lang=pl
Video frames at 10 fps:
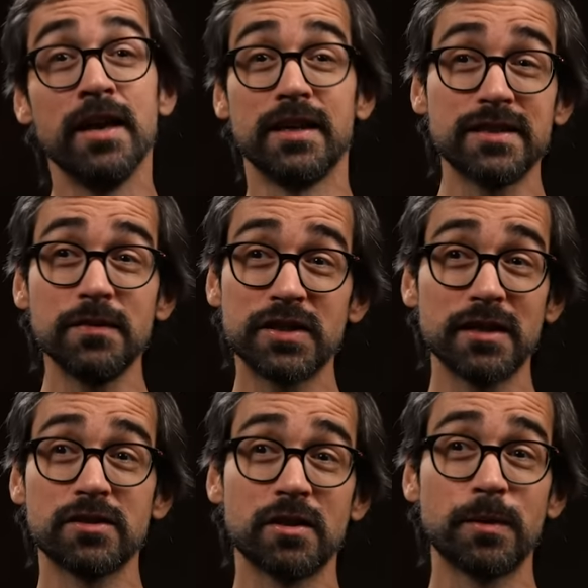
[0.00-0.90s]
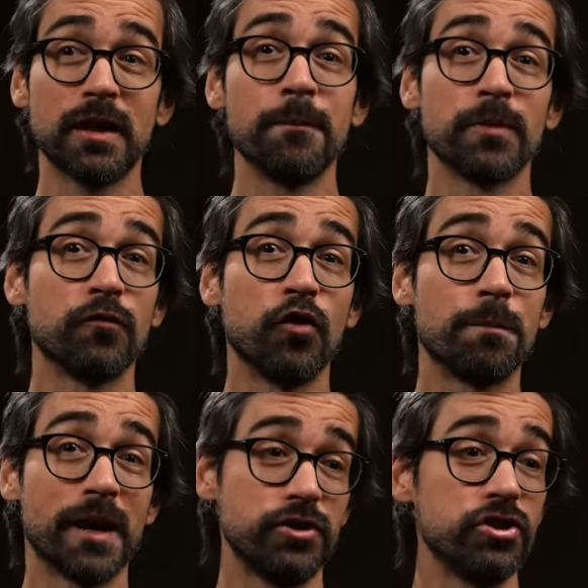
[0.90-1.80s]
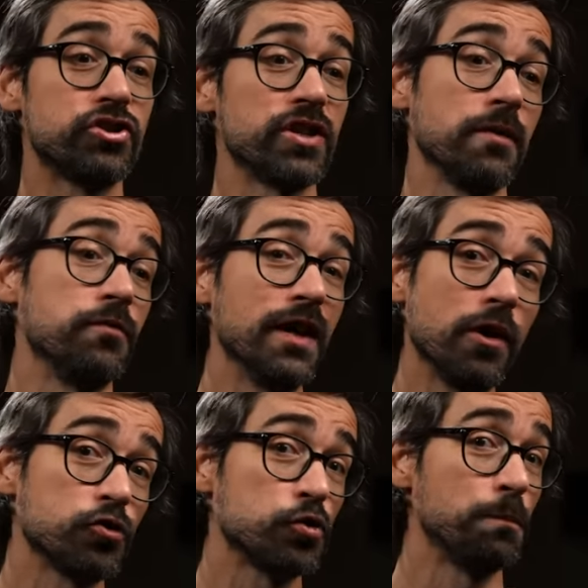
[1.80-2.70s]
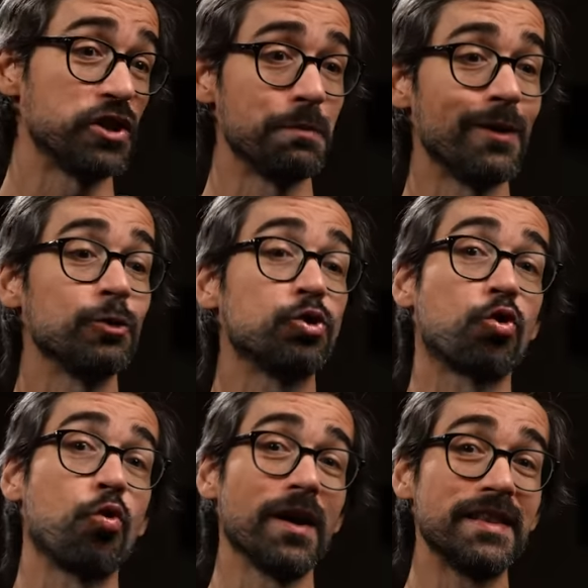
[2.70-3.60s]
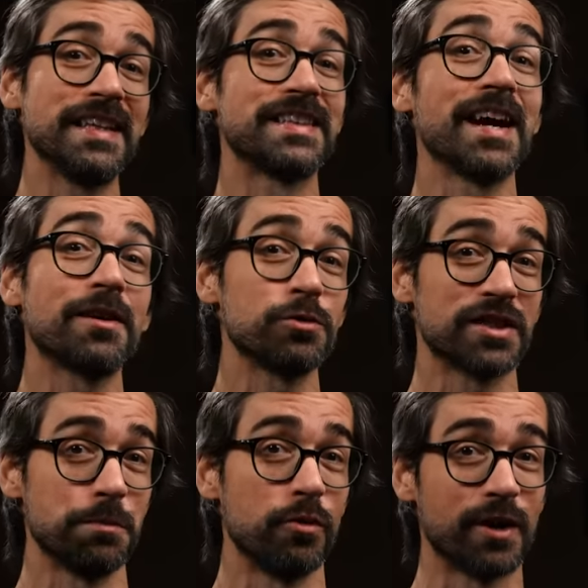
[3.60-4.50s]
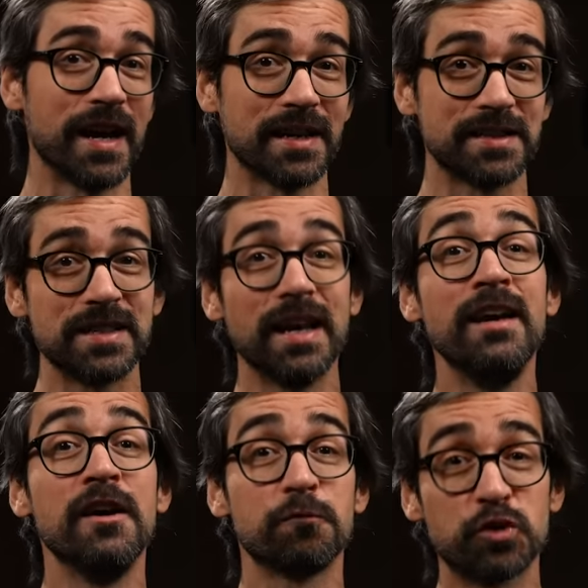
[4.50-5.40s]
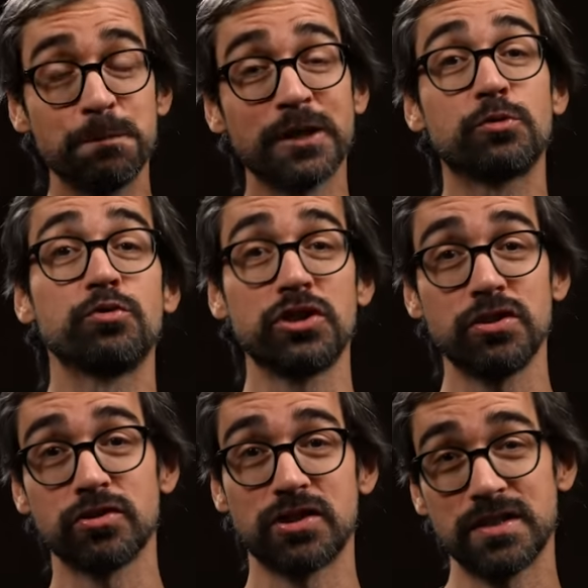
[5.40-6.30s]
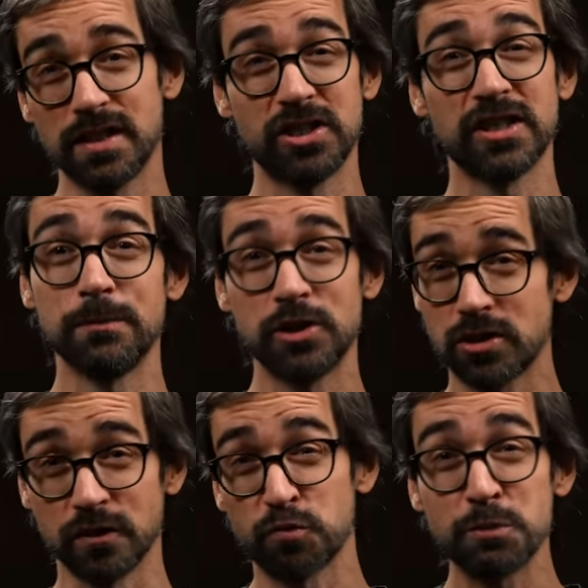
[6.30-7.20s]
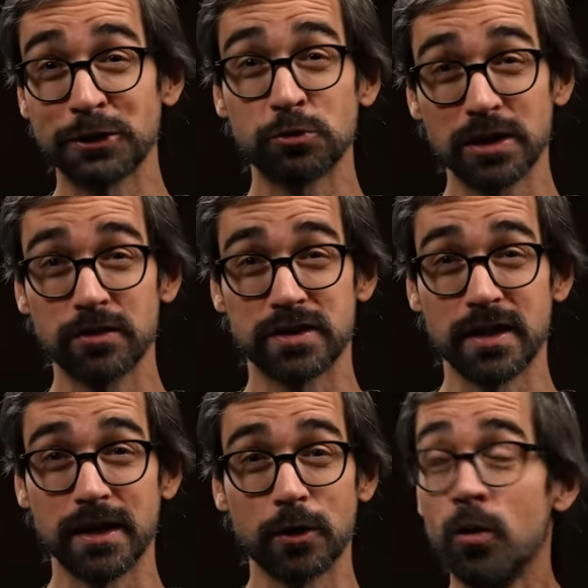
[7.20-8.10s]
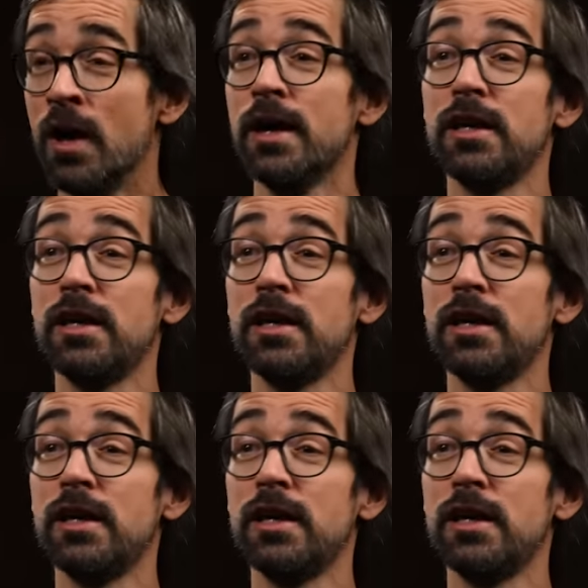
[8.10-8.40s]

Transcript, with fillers: Jestem w stanie sobie wyobrazić, że wiele osób będzie miało dokładnie taką samą reakcję w przypadku 1670 w przypadku tego serialu.